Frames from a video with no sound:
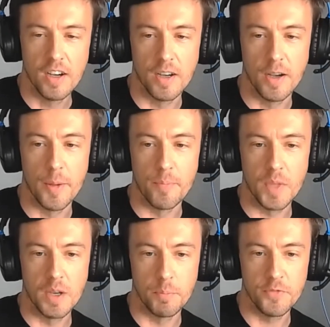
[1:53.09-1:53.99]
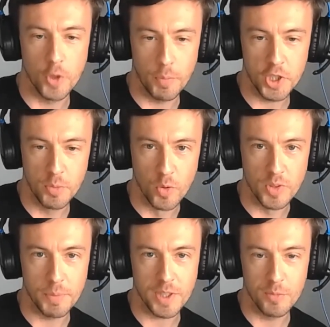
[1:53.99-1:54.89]
А, Все почему?
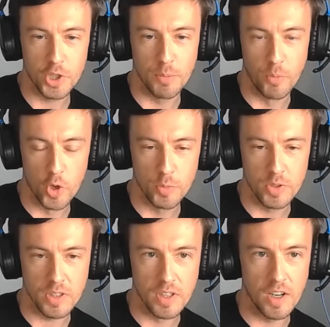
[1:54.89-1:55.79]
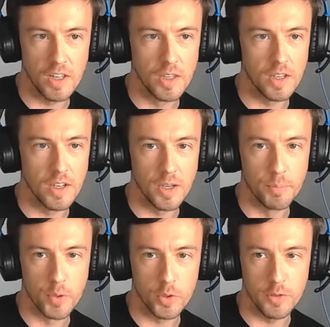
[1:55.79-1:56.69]
Да потому что Борнмут играл а,
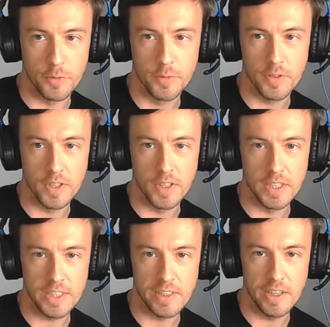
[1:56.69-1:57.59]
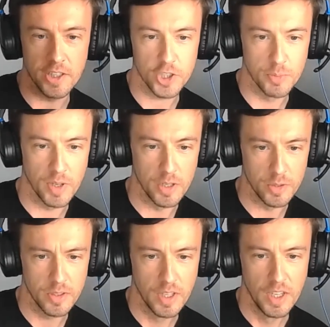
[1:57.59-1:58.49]
против, если я не
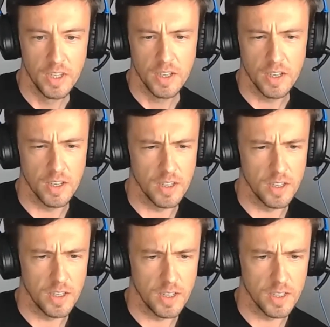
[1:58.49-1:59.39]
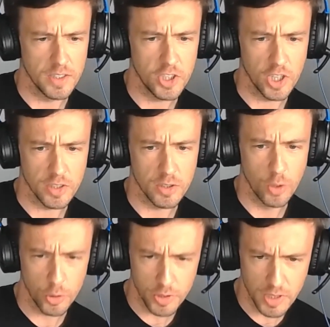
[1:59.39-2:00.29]
ошибаюсь, сейчас
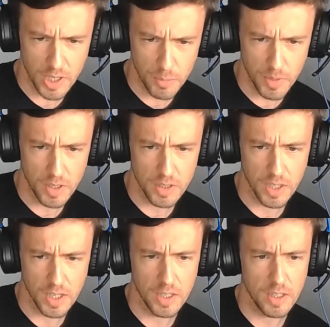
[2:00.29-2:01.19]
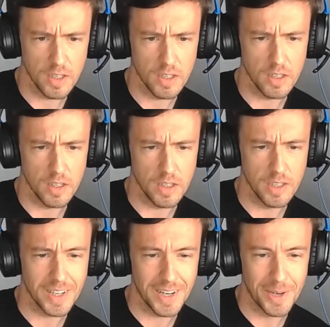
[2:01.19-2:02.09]
Тоттенхэма, да,
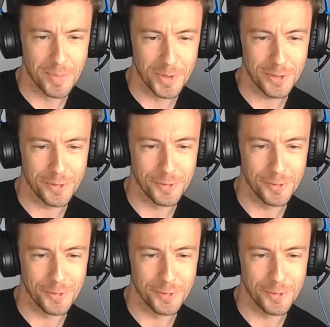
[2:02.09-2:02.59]
играли против